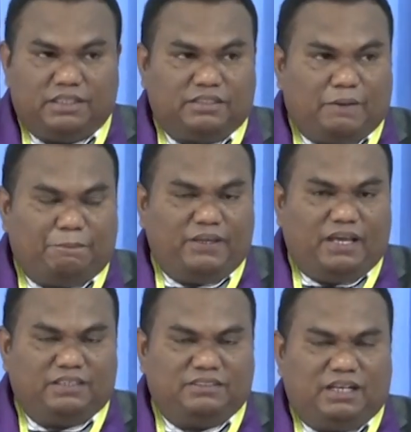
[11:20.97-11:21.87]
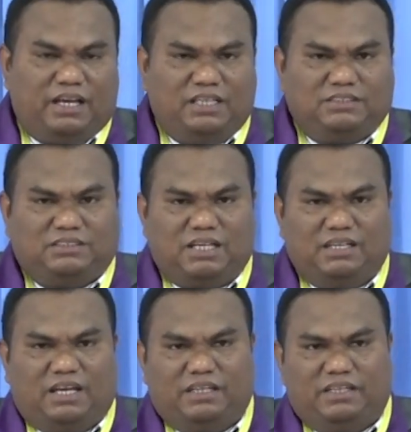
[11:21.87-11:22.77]
Tetapi yang jelas
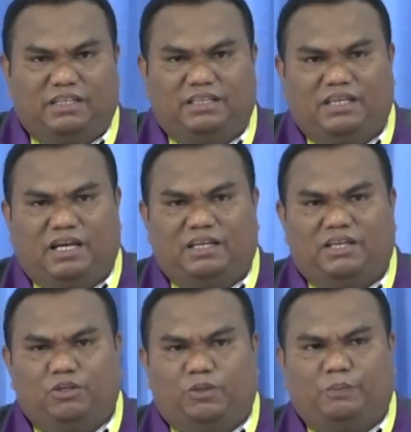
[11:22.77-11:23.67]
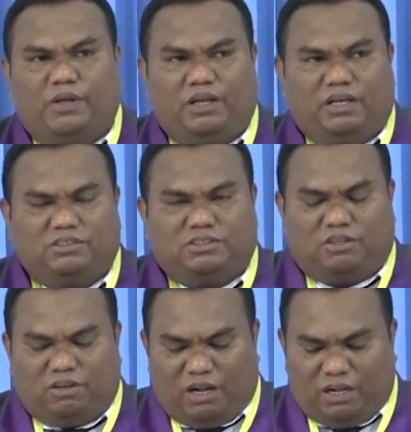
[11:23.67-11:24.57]
janda ini dia hidup dengan
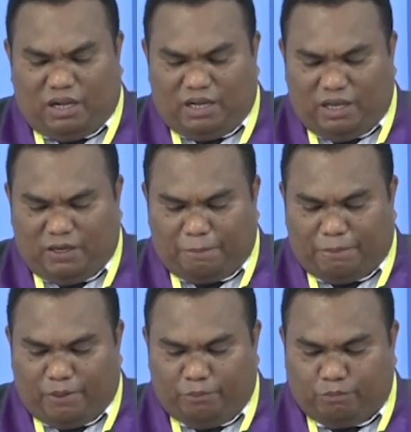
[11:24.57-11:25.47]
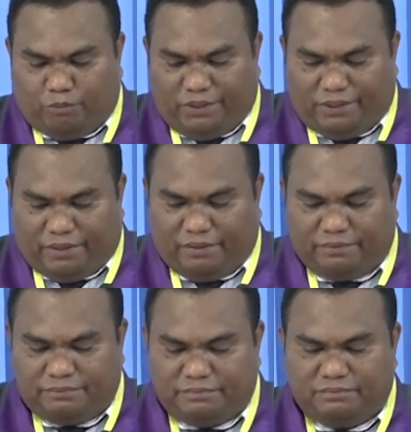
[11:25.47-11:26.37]
seorang anak perempuannya.